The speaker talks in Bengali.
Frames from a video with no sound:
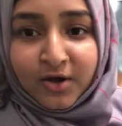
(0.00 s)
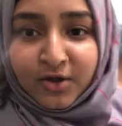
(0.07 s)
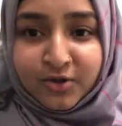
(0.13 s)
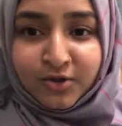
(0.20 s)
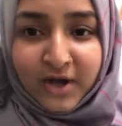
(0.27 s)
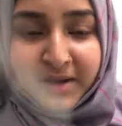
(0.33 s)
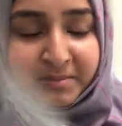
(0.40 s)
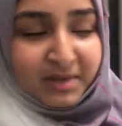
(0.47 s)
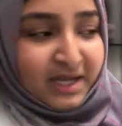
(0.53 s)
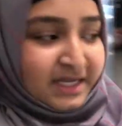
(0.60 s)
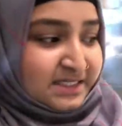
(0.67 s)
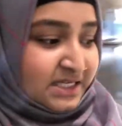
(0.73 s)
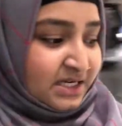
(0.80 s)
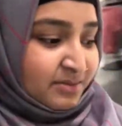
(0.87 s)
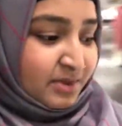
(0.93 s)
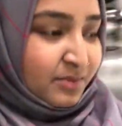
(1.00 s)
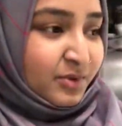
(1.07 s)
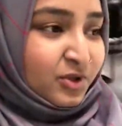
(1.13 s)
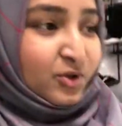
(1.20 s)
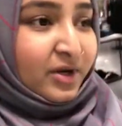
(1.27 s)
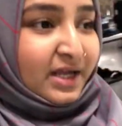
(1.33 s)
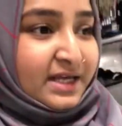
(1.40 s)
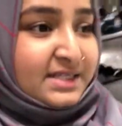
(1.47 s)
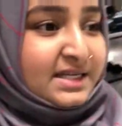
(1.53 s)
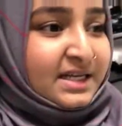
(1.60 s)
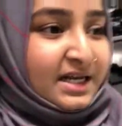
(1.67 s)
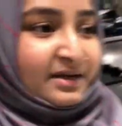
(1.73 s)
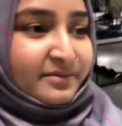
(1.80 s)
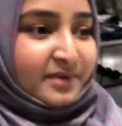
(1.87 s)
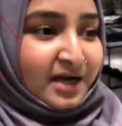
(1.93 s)
তো আমি এইচ এন এমের ভিতরে
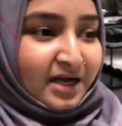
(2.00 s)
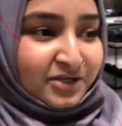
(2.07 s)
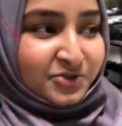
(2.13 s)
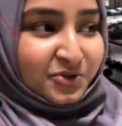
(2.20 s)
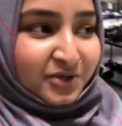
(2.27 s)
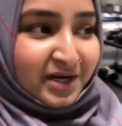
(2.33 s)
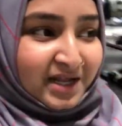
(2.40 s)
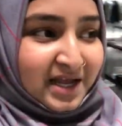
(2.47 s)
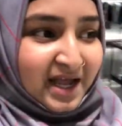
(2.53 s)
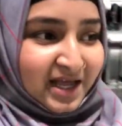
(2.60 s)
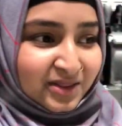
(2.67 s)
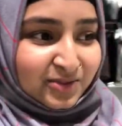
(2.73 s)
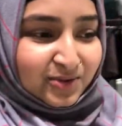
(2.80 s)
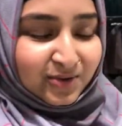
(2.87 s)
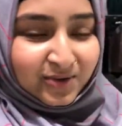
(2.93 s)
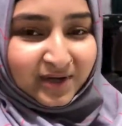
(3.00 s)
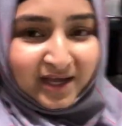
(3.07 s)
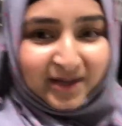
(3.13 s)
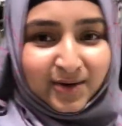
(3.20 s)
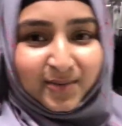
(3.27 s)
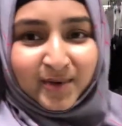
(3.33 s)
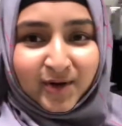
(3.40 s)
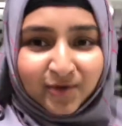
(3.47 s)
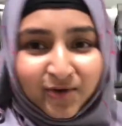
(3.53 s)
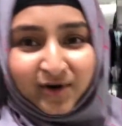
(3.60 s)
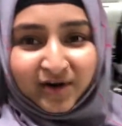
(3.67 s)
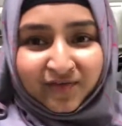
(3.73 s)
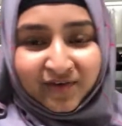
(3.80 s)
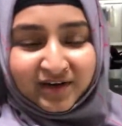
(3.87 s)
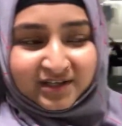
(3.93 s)
গেছিলাম আসলে এত এলোমেলো
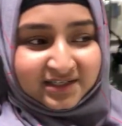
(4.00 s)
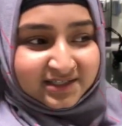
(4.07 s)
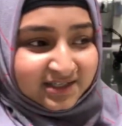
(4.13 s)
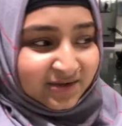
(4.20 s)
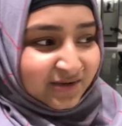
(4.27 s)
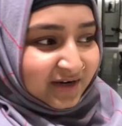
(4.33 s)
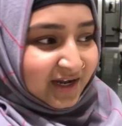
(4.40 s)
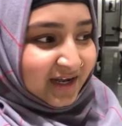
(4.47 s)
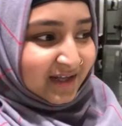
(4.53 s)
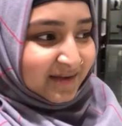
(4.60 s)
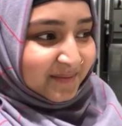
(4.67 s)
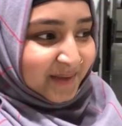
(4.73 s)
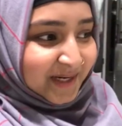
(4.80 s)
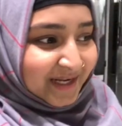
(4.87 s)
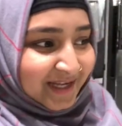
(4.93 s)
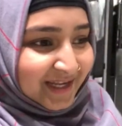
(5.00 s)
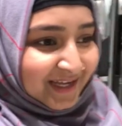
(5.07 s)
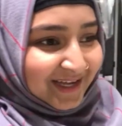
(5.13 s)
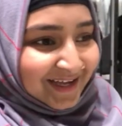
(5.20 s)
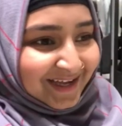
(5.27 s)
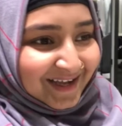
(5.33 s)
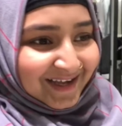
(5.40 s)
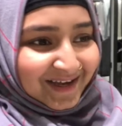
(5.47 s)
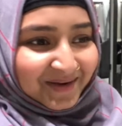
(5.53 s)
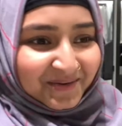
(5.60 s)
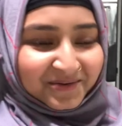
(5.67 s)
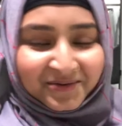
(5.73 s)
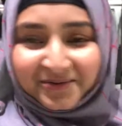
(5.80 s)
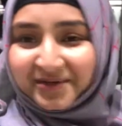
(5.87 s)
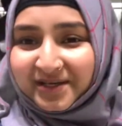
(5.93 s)
করে ফেলেছে ওরা মানে
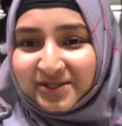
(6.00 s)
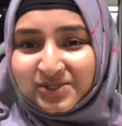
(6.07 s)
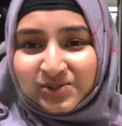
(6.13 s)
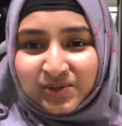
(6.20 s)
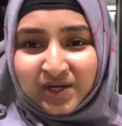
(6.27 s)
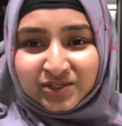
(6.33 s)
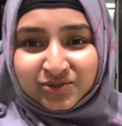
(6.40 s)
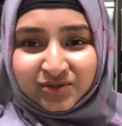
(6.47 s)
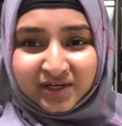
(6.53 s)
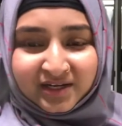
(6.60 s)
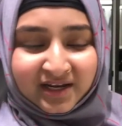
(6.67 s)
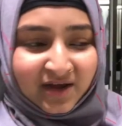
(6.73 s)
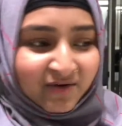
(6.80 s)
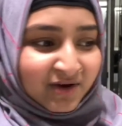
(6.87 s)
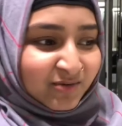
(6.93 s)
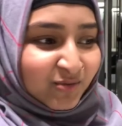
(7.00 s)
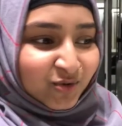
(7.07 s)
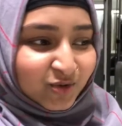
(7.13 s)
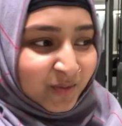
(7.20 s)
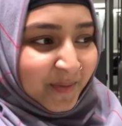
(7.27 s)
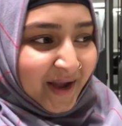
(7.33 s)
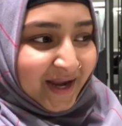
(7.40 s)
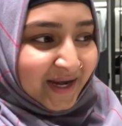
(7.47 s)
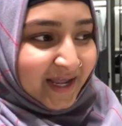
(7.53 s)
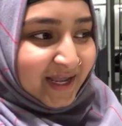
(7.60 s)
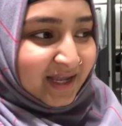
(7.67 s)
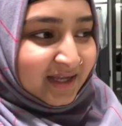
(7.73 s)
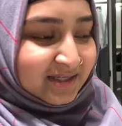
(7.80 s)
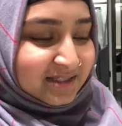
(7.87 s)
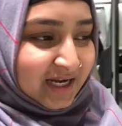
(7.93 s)
কোনো কিছু আসলে নেওয়ার মতো পাই
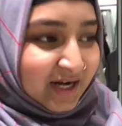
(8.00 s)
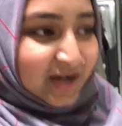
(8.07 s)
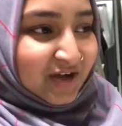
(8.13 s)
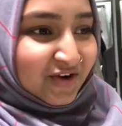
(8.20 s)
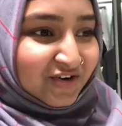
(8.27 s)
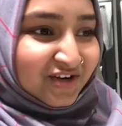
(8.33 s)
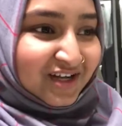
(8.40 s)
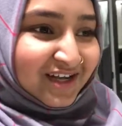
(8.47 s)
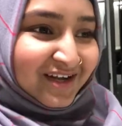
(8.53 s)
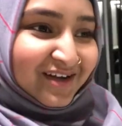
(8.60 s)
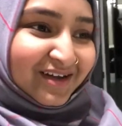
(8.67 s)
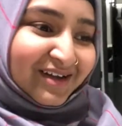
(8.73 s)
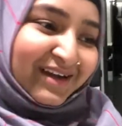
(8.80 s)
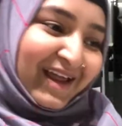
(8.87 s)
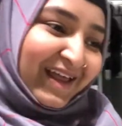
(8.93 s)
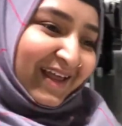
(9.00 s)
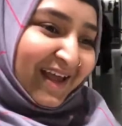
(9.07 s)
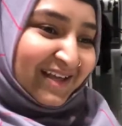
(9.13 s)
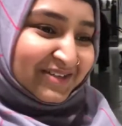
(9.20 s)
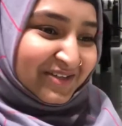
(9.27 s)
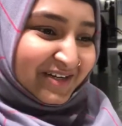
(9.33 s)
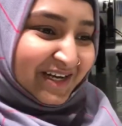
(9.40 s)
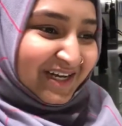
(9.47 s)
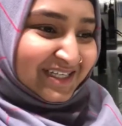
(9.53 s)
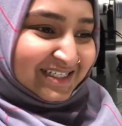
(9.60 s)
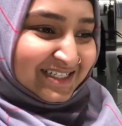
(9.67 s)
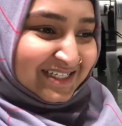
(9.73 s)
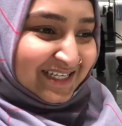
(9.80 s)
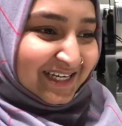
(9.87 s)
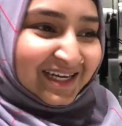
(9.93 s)
নাই যার কারণে খেয়ে চলে
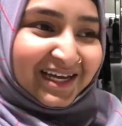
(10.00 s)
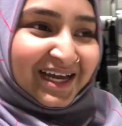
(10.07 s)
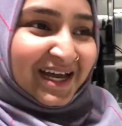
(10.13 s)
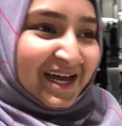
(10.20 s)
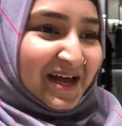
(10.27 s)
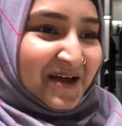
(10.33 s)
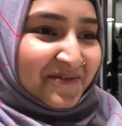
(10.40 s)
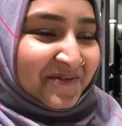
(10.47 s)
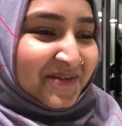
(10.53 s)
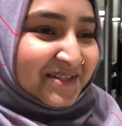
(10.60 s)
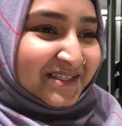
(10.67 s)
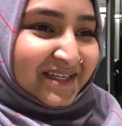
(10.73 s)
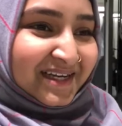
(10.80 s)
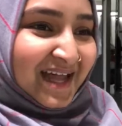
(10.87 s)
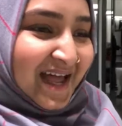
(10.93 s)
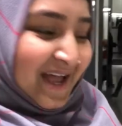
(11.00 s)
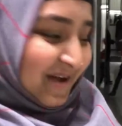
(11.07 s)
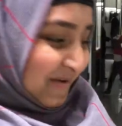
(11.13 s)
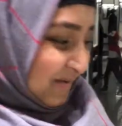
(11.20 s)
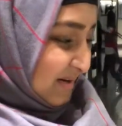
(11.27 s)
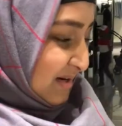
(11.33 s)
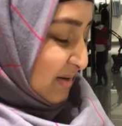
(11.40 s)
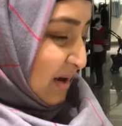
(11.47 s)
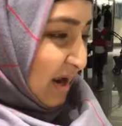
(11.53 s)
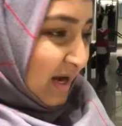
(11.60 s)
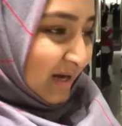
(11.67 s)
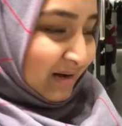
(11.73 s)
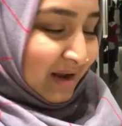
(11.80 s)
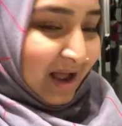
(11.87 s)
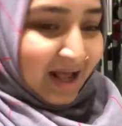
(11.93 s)
আসছি আমি বলছি না এখন
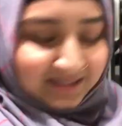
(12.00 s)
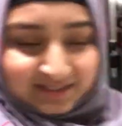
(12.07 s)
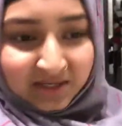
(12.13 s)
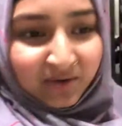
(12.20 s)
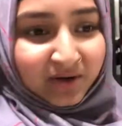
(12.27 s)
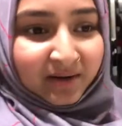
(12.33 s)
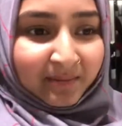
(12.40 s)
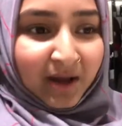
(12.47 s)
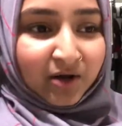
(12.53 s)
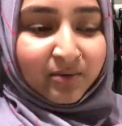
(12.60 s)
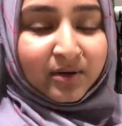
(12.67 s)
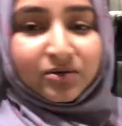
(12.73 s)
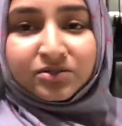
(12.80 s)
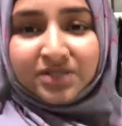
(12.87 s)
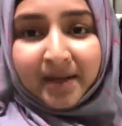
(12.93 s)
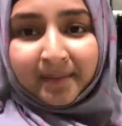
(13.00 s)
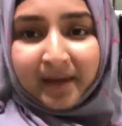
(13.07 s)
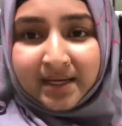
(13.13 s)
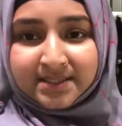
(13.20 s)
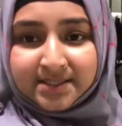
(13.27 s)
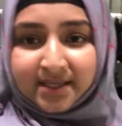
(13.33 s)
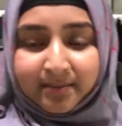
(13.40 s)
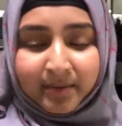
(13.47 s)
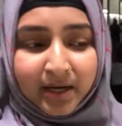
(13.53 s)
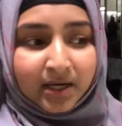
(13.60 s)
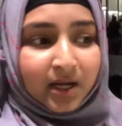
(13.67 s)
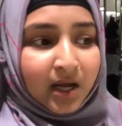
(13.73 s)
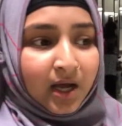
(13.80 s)
আর আছে অনেক ভালো ভালো জামা আছে বাট